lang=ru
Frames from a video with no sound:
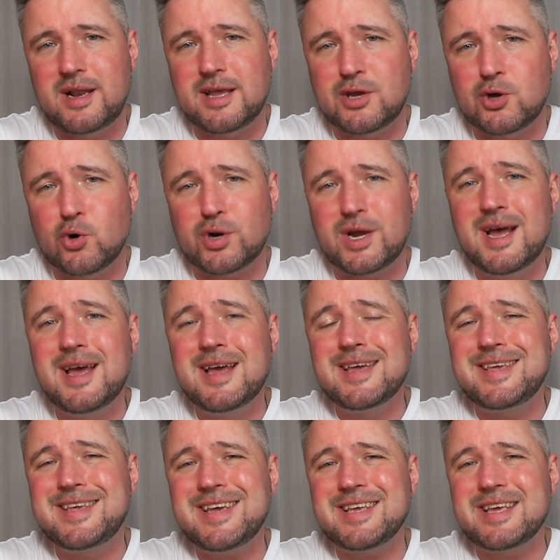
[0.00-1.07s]
ликер
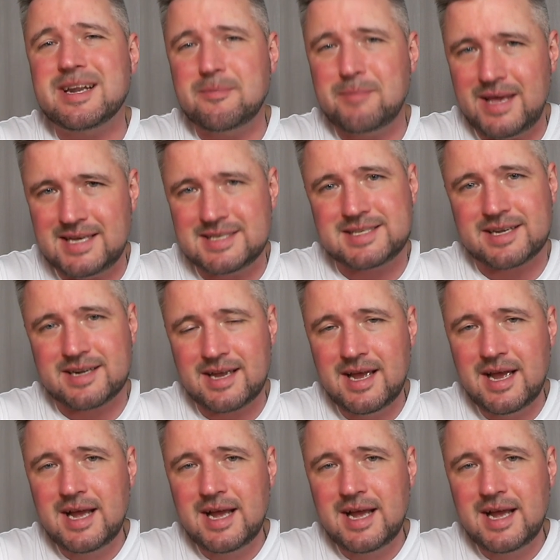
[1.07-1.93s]
«Егермейстер».